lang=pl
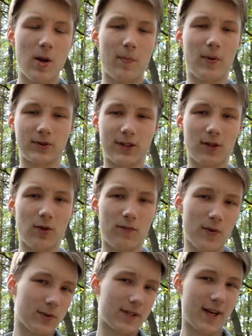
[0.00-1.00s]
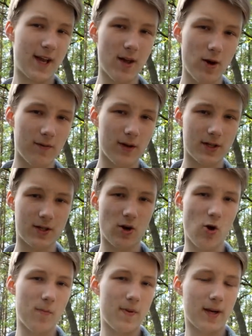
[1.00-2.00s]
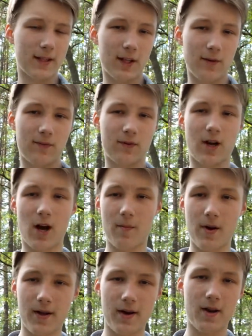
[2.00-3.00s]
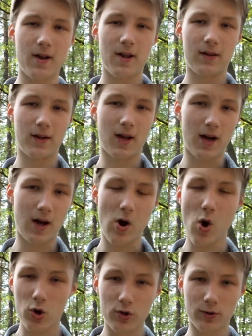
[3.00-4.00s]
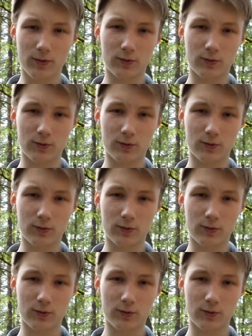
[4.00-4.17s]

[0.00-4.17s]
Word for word: postanowił skierować obiektyw kamery na okno,